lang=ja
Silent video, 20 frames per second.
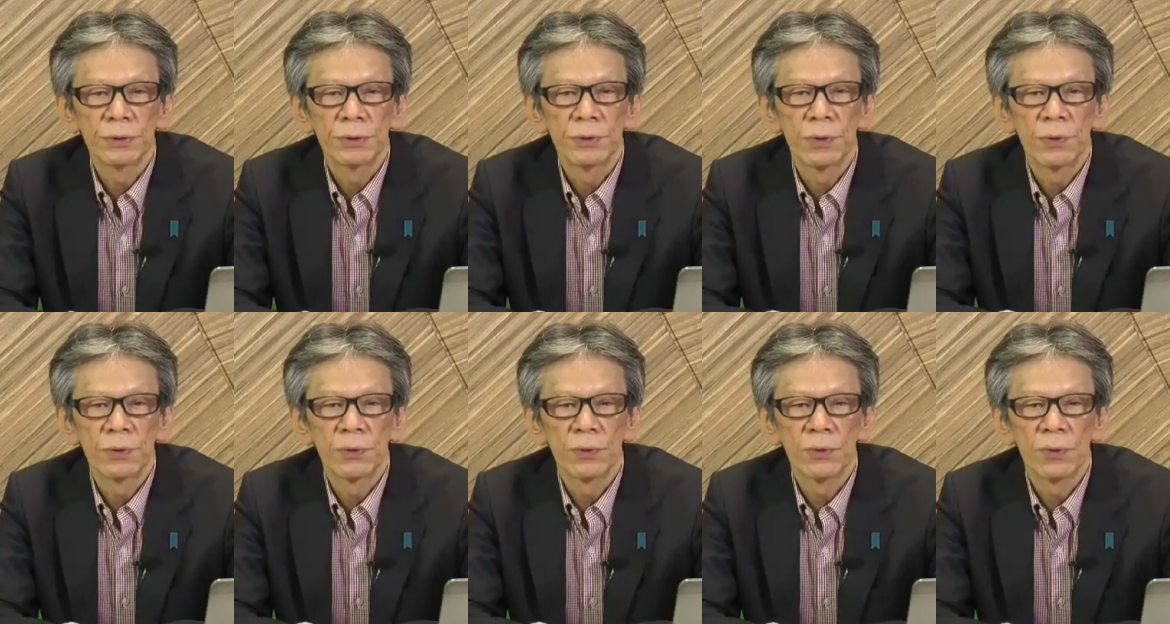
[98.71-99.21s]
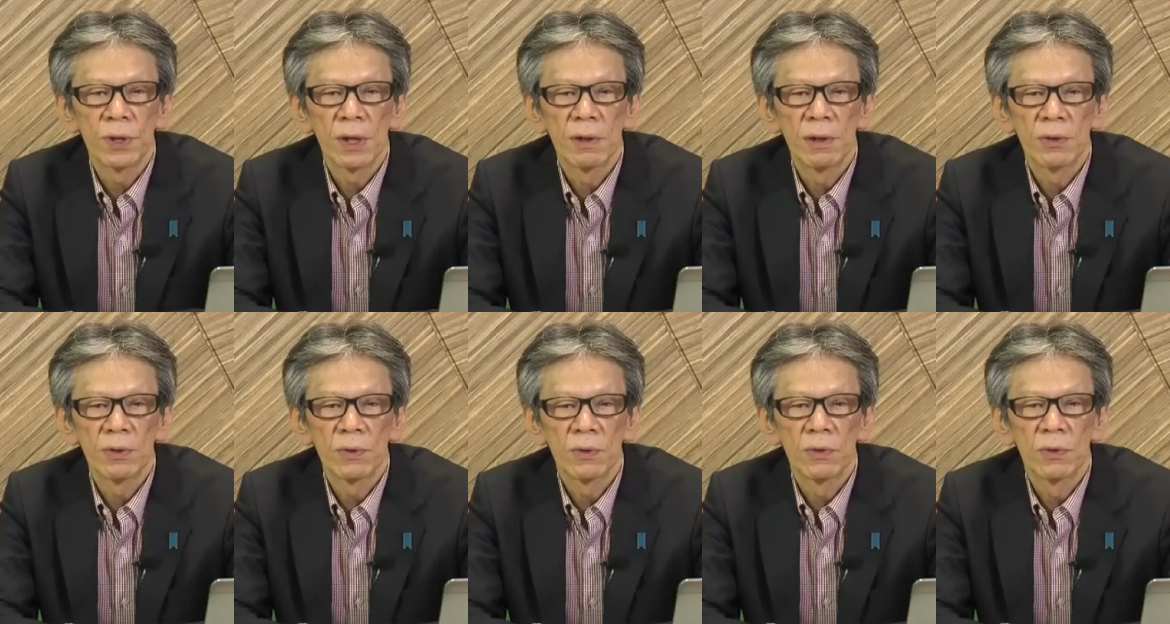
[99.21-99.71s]
与党
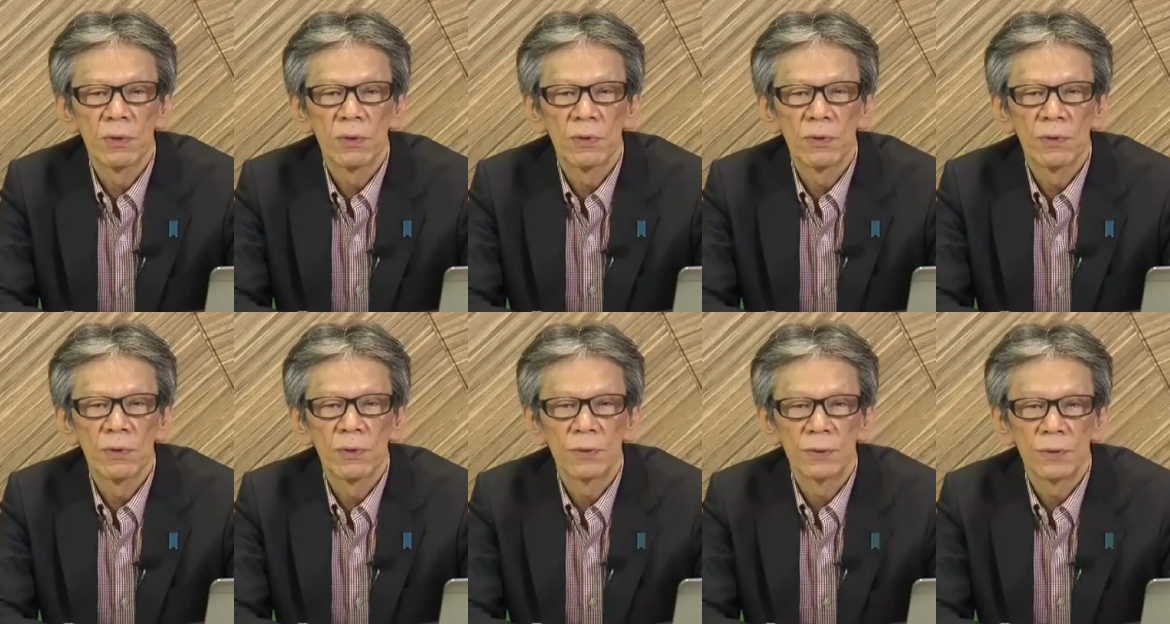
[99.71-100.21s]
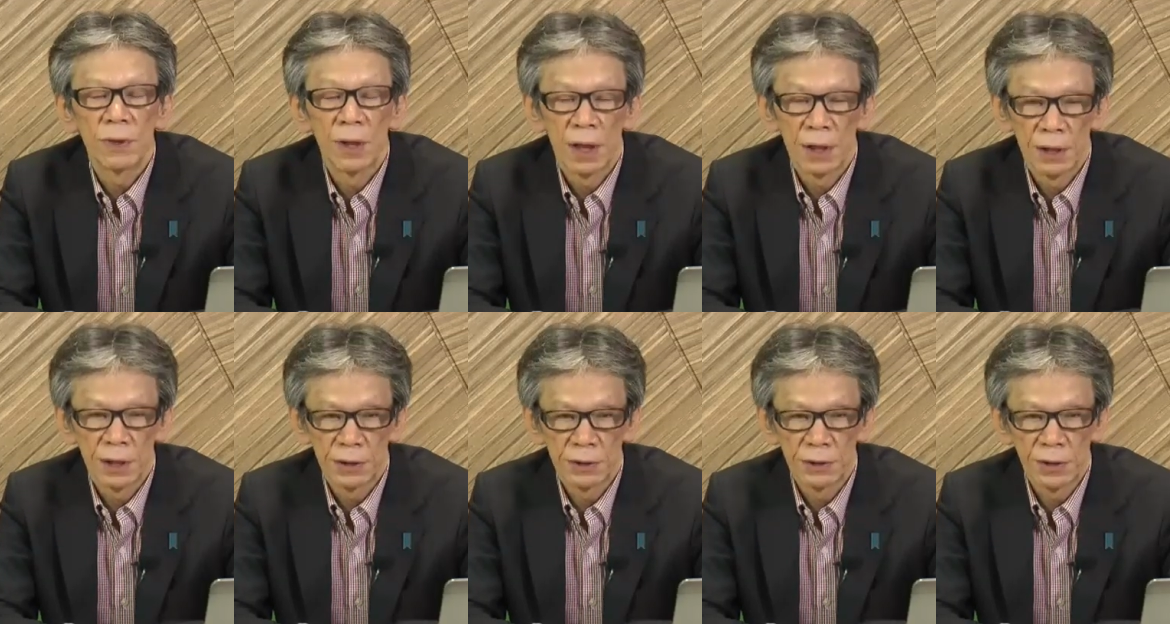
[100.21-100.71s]
側の候補
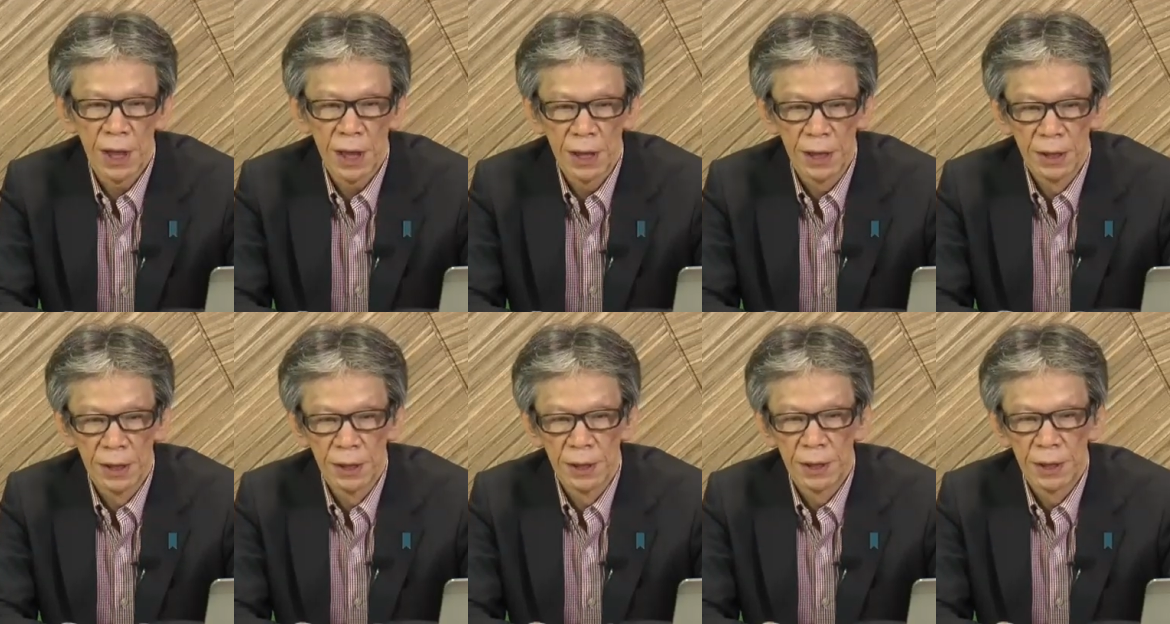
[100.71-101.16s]
がですね、